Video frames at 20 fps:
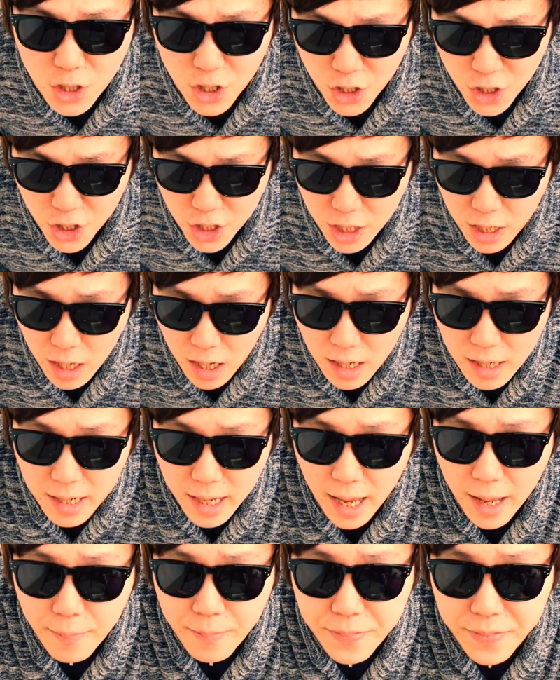じゃん
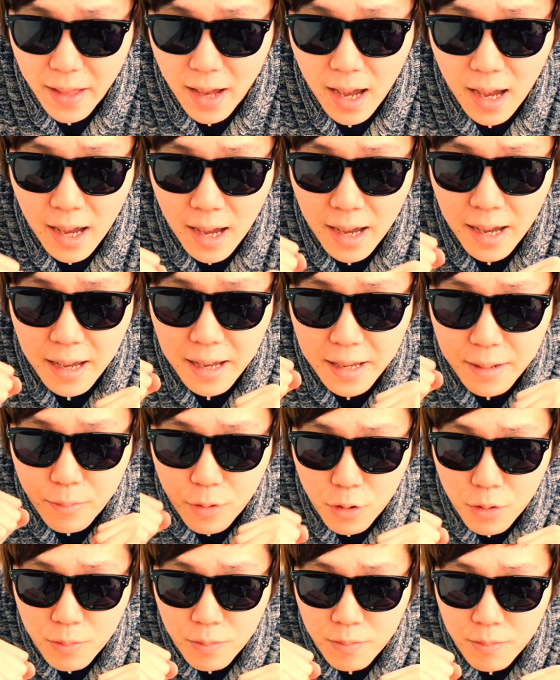けんタイム、
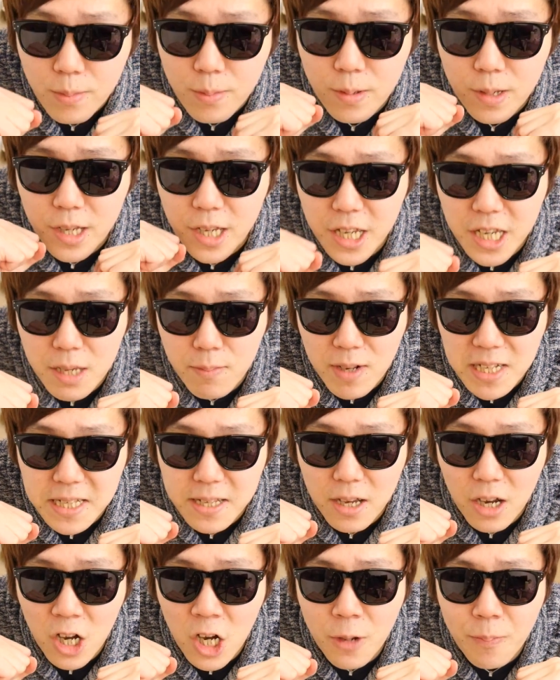いきま
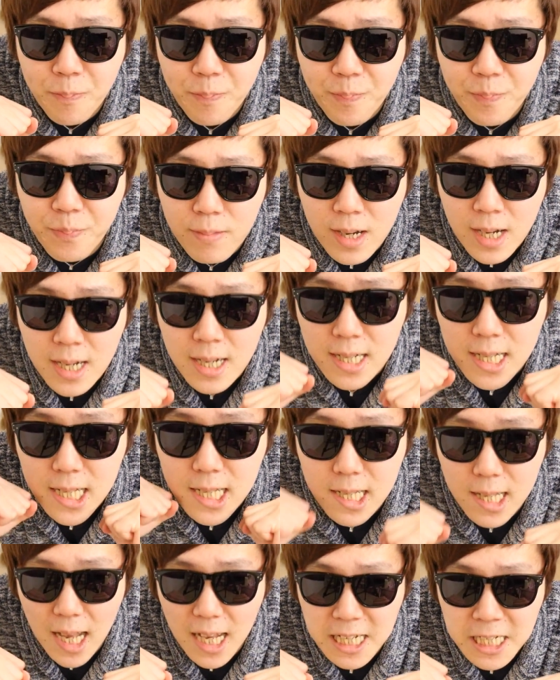すよ。
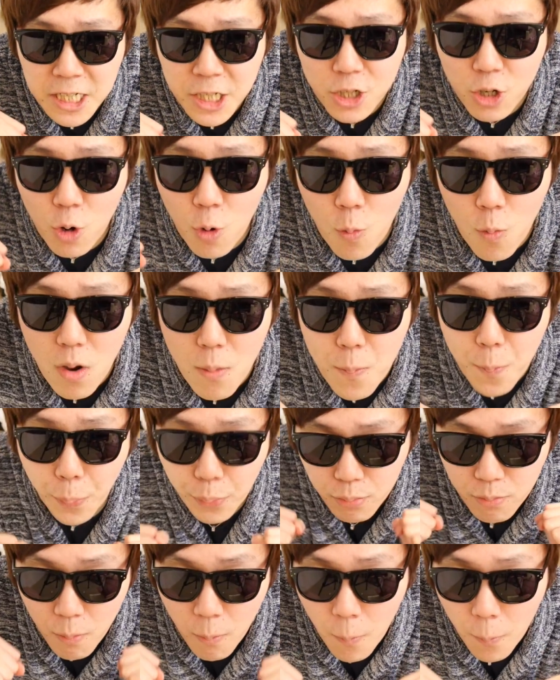最初を
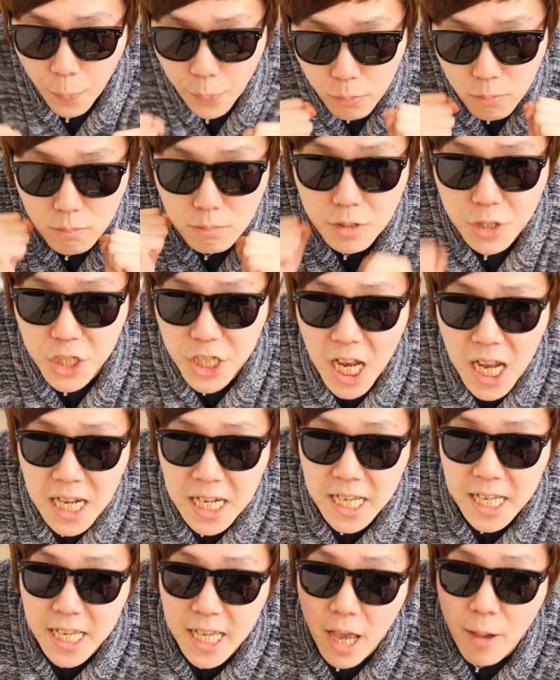ビン、じゃ
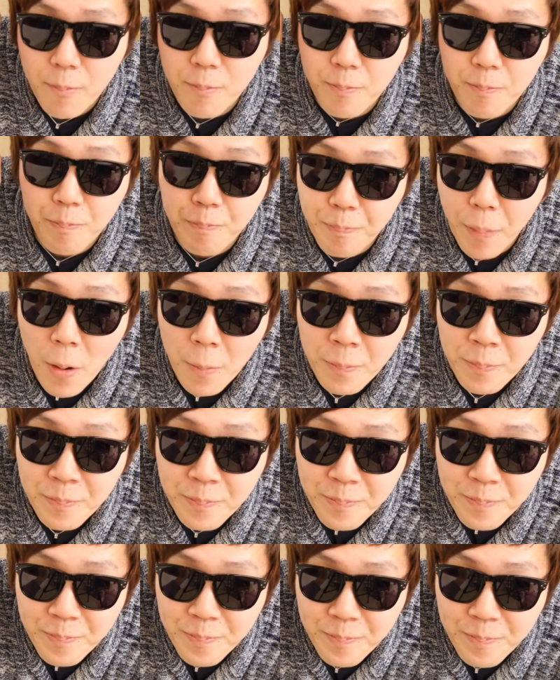んけん
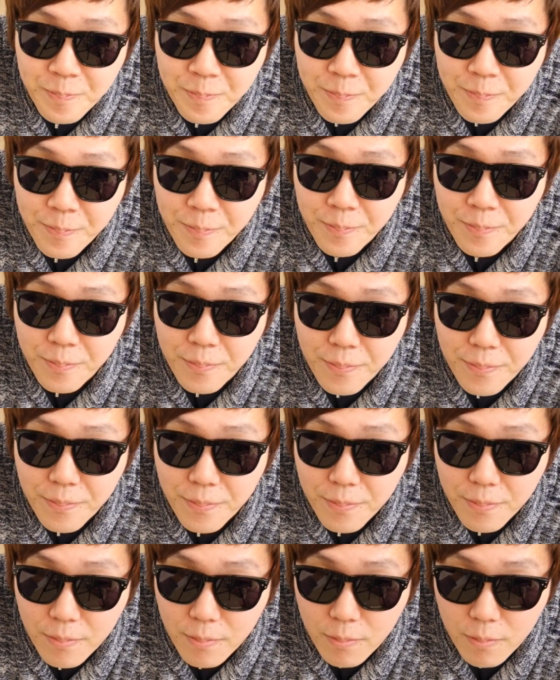
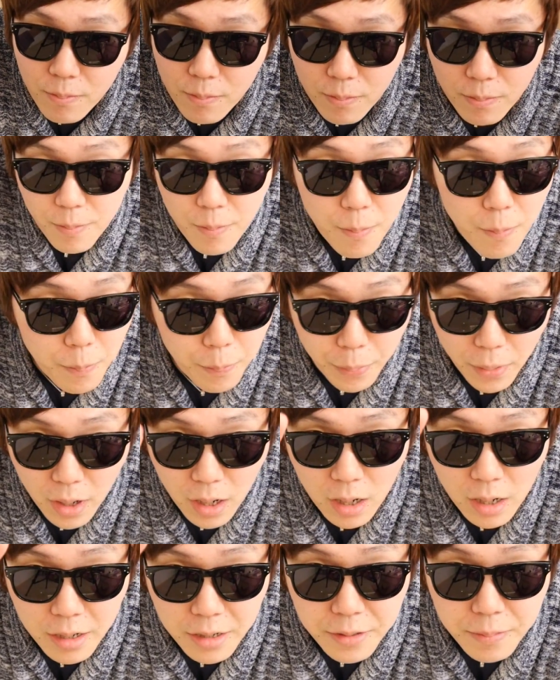ポン、
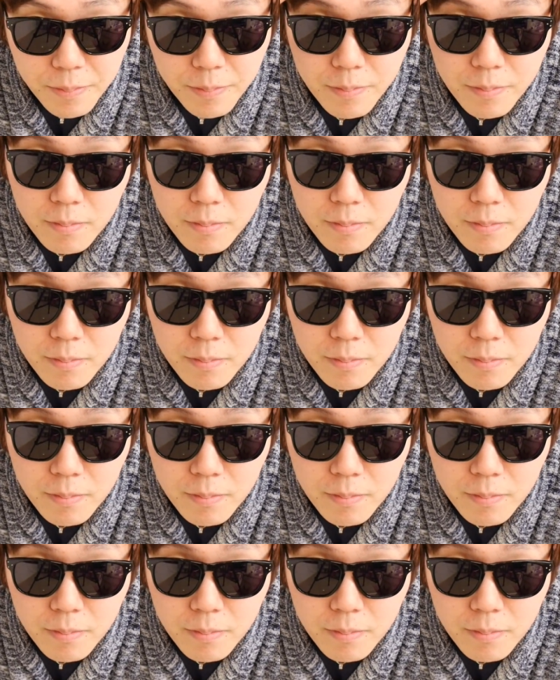バイ。